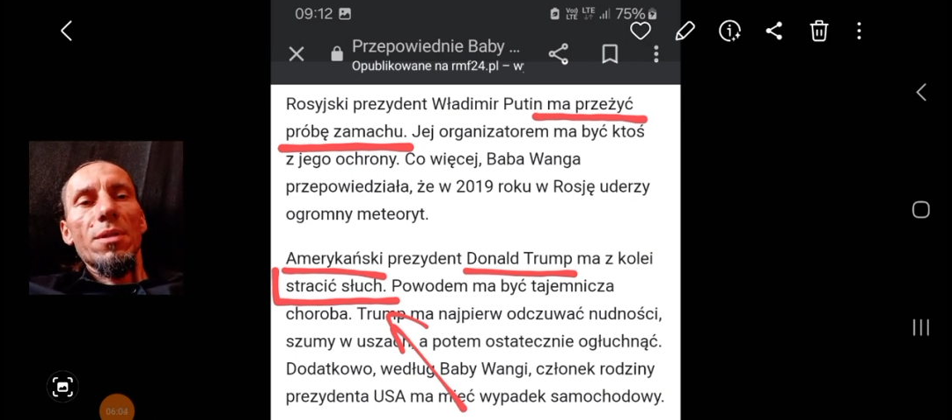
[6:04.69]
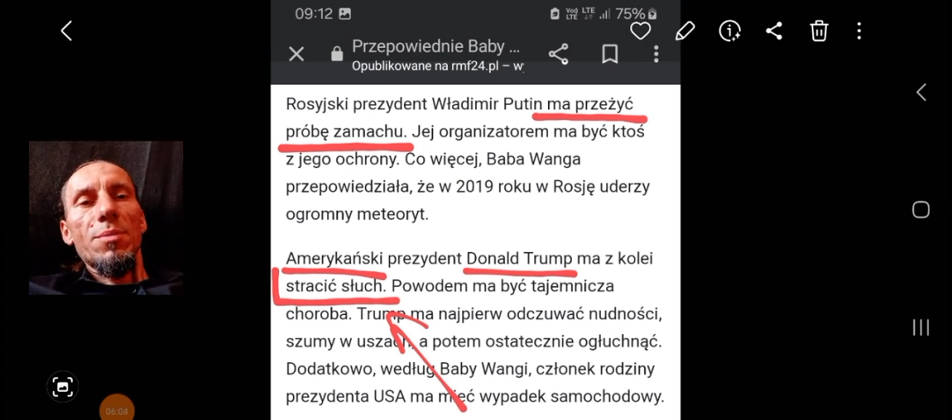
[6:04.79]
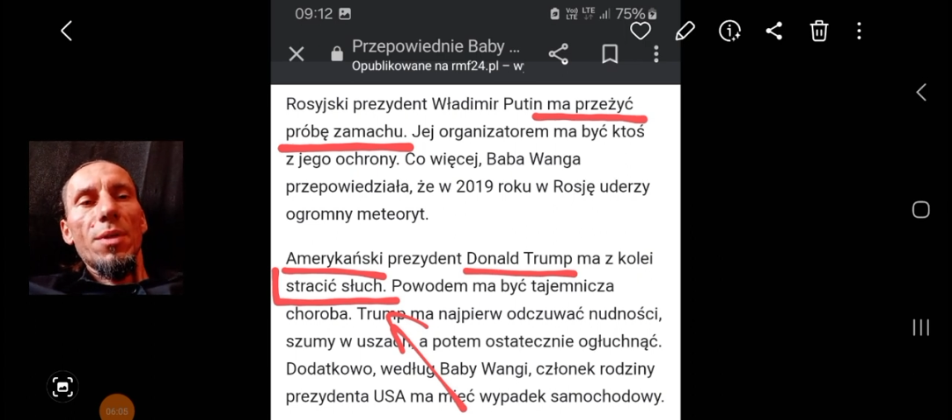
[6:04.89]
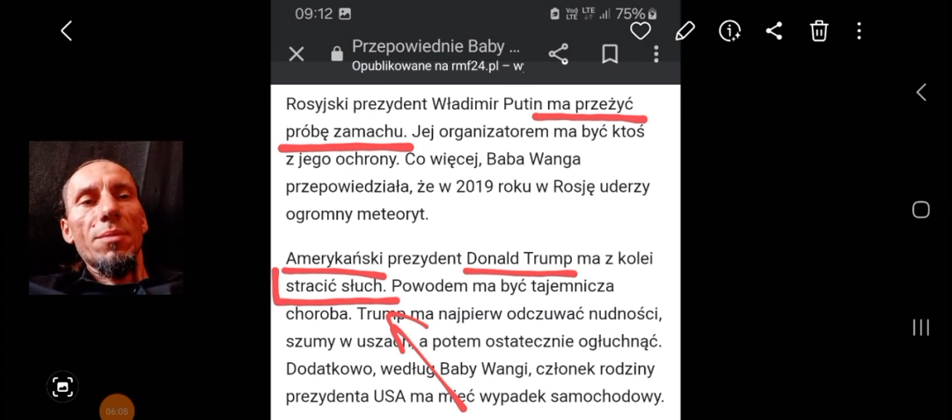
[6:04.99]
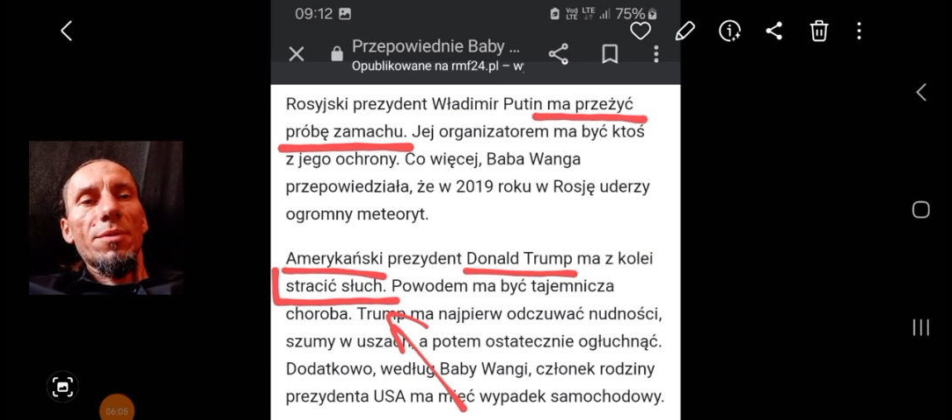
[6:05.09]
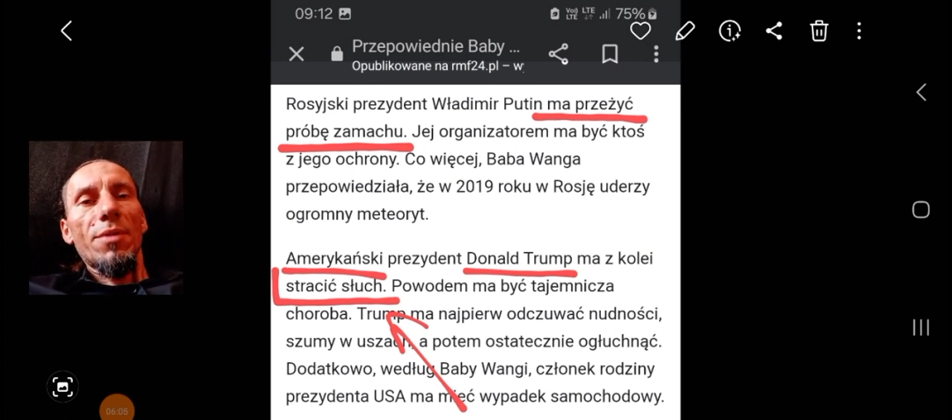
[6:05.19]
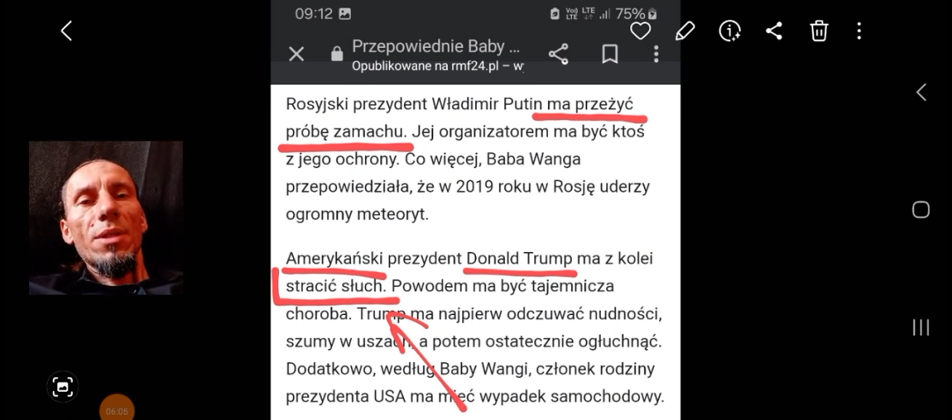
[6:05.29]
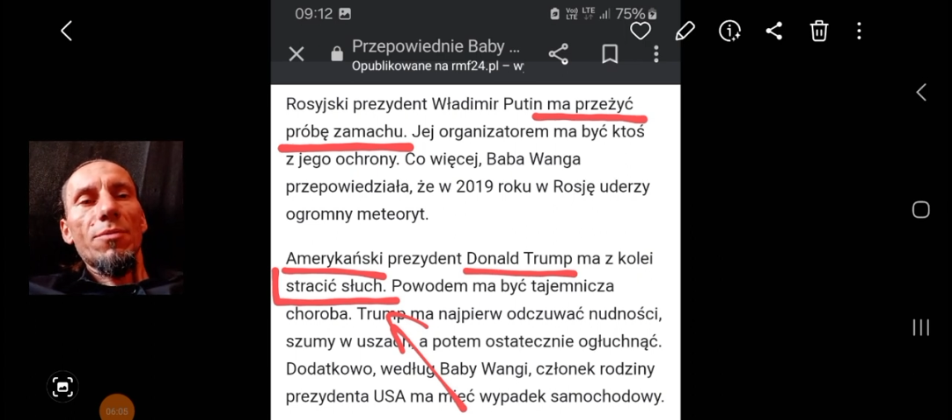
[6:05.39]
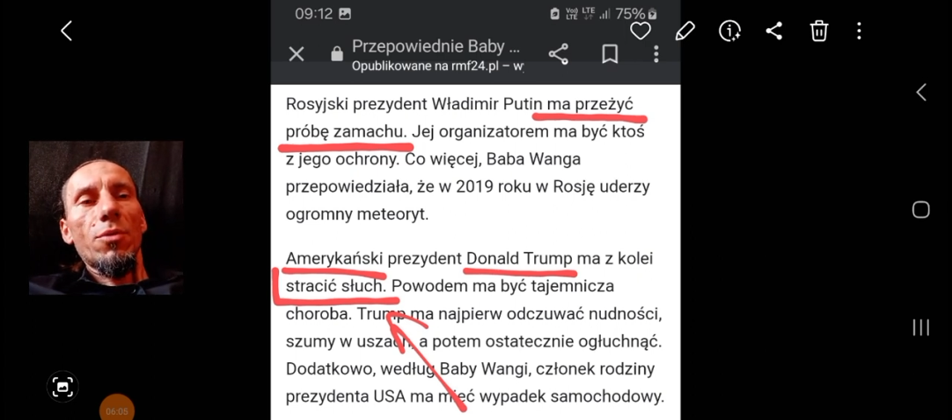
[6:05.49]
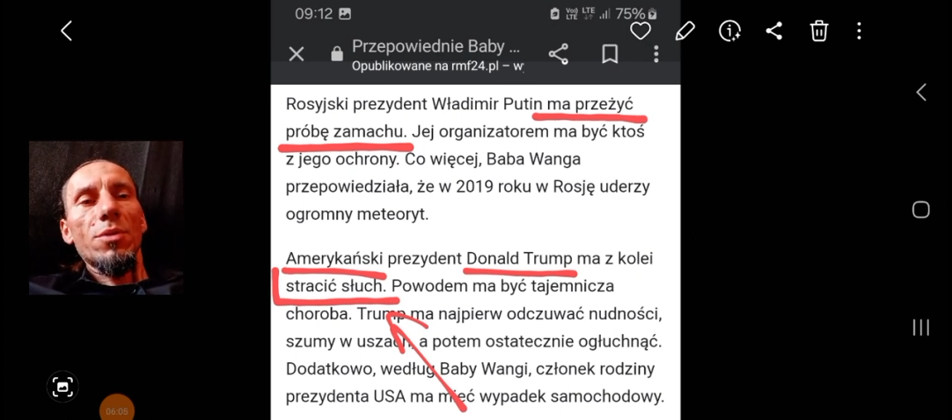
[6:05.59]
z biegiem
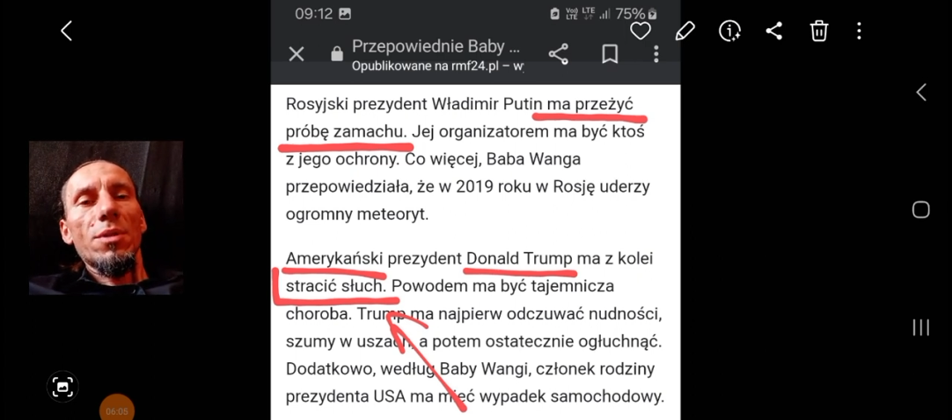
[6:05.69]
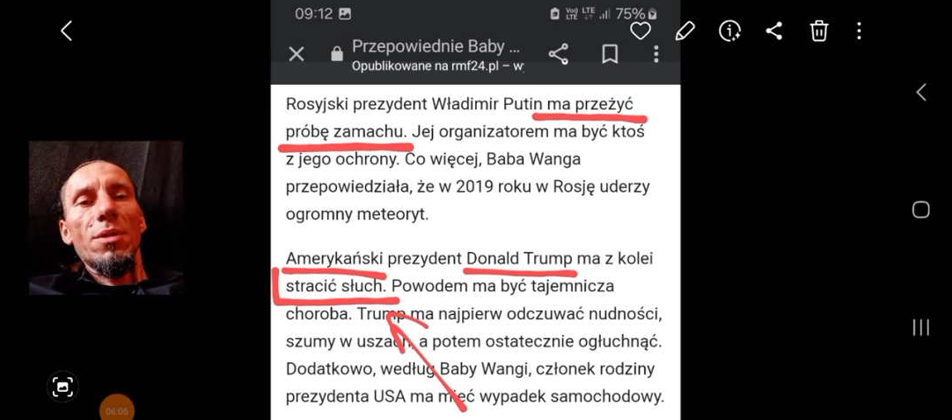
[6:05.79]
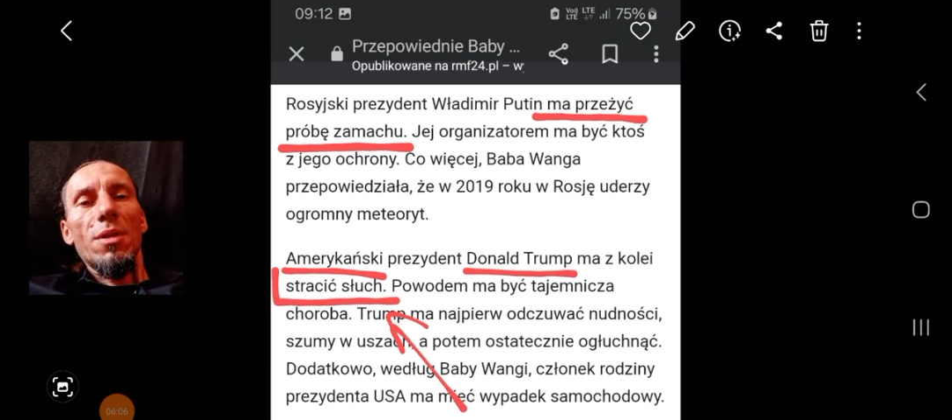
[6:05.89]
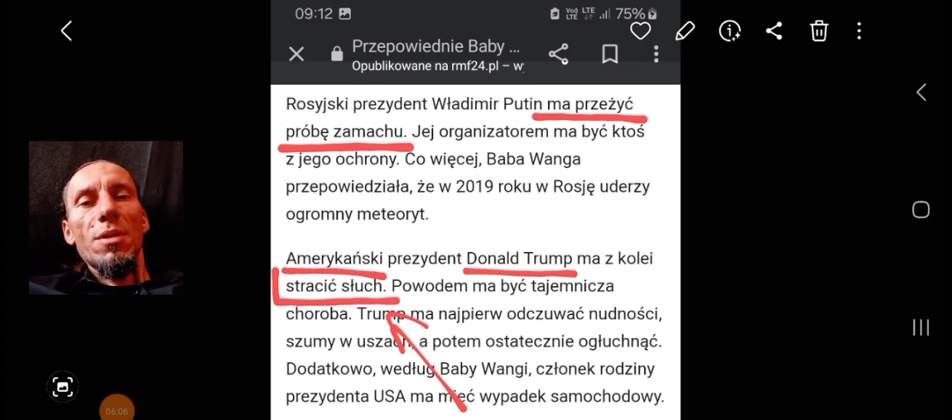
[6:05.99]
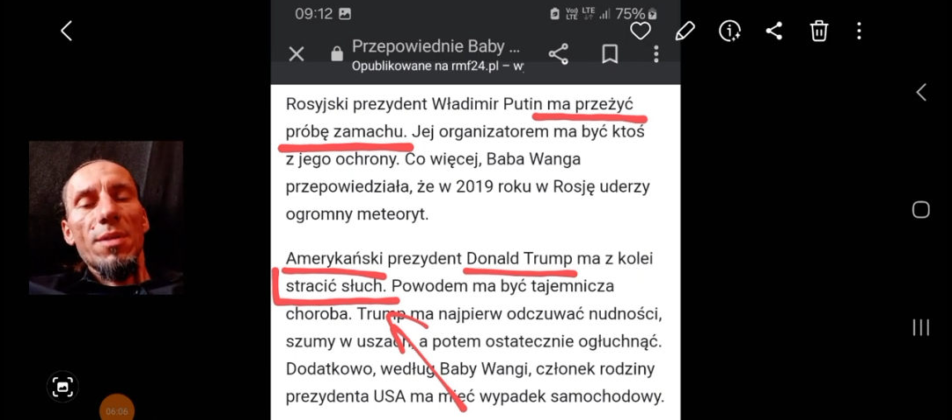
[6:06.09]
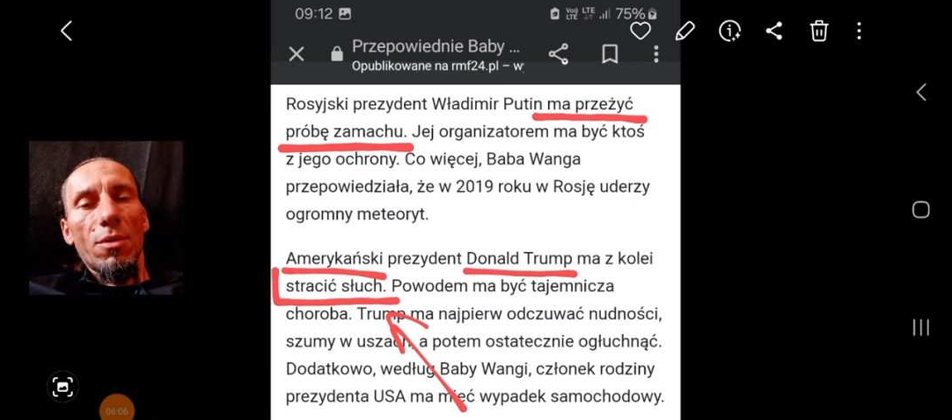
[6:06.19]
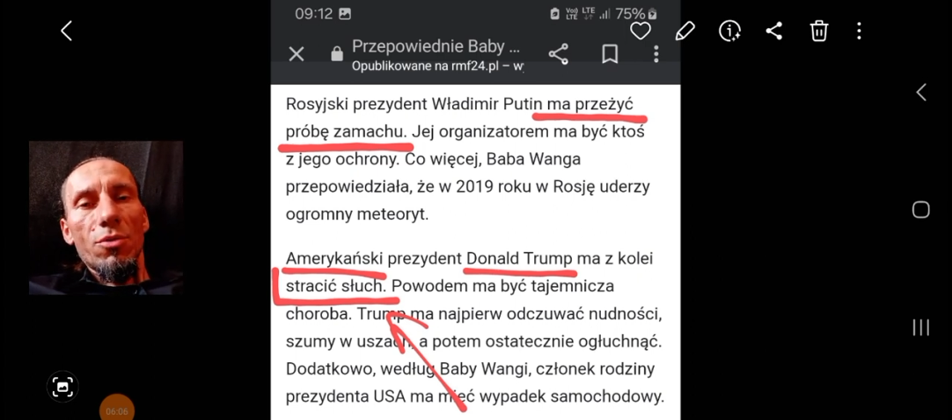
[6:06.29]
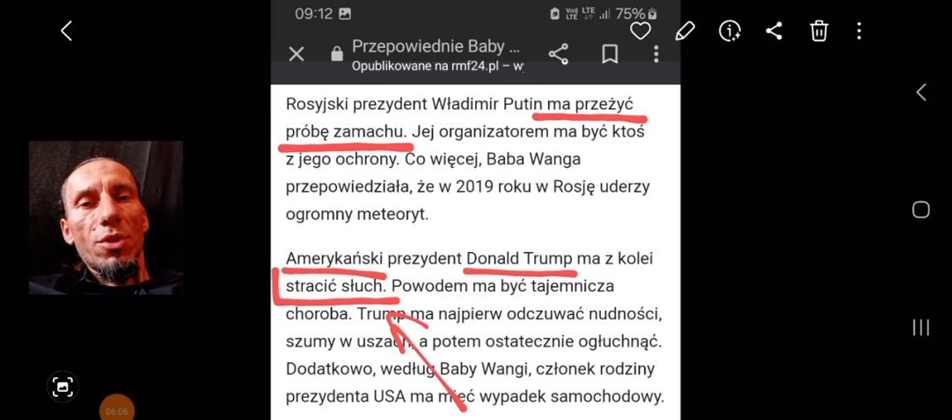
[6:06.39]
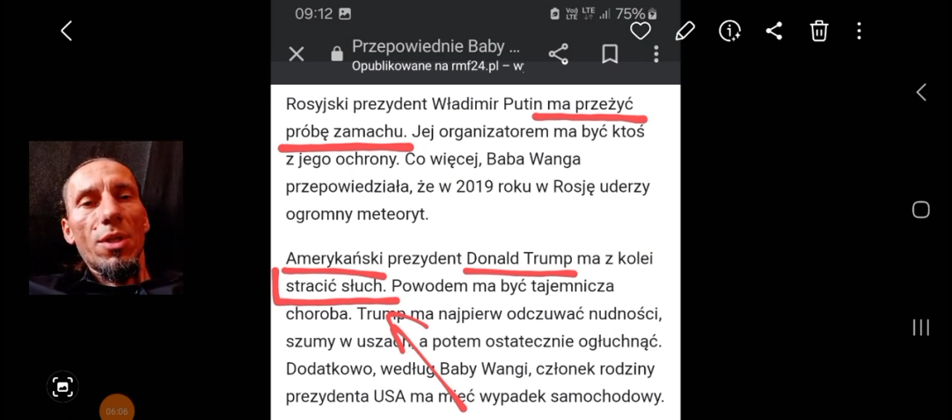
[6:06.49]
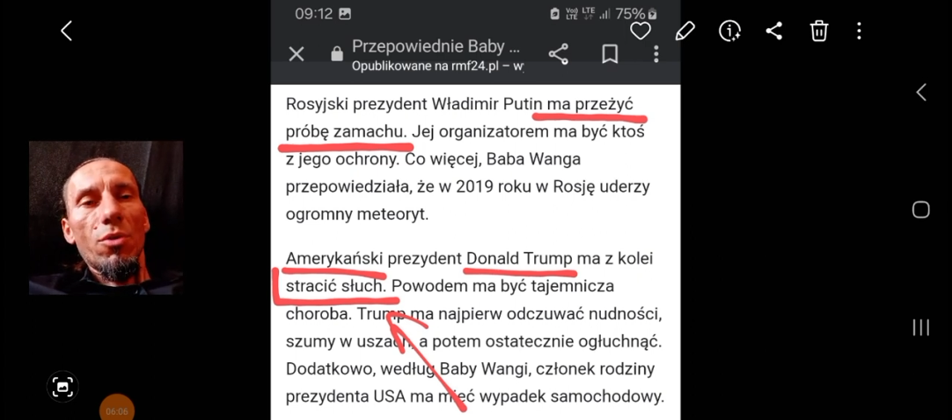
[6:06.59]
trwania wojny i jej
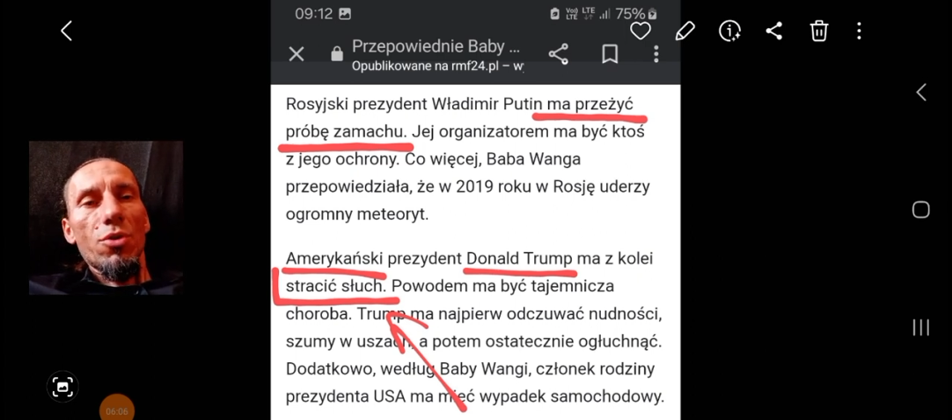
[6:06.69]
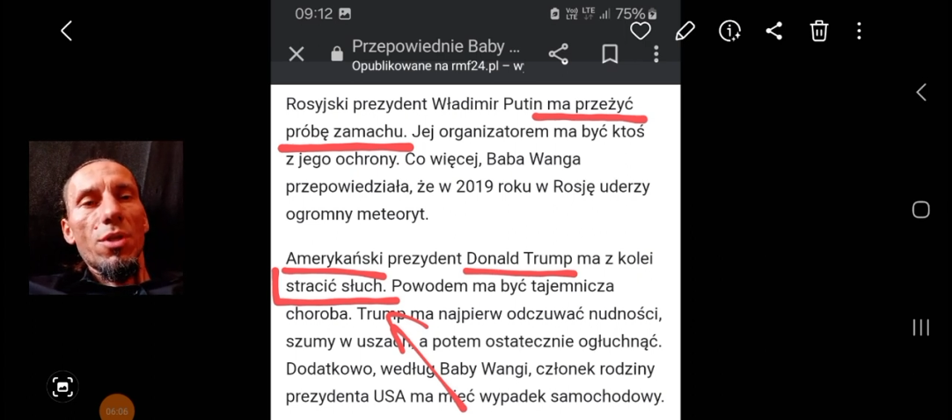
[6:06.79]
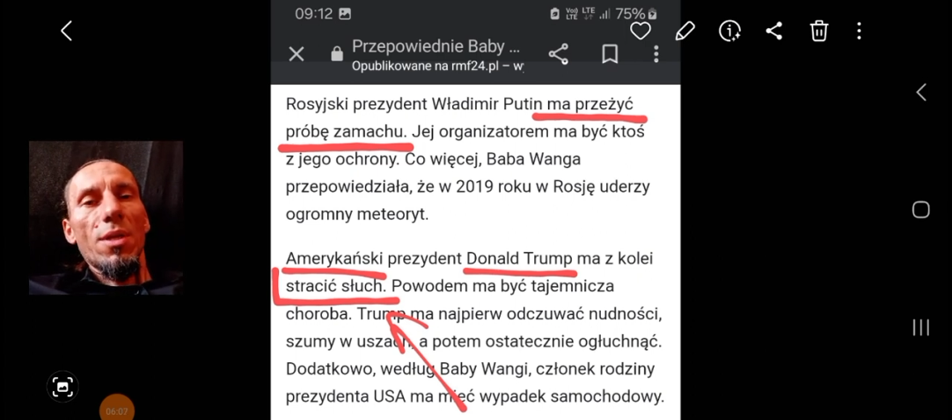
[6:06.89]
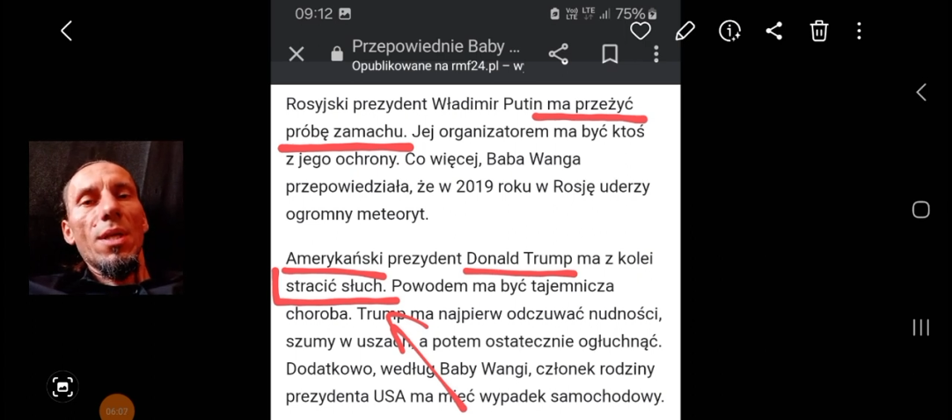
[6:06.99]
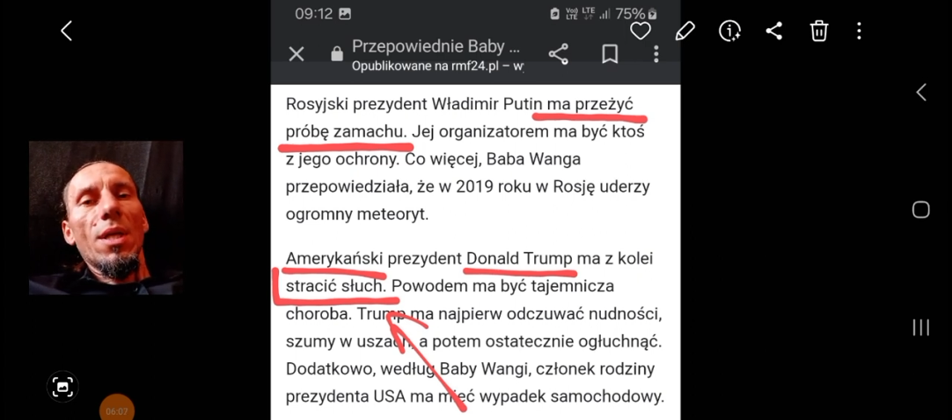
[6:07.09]
niezakończenia rośnie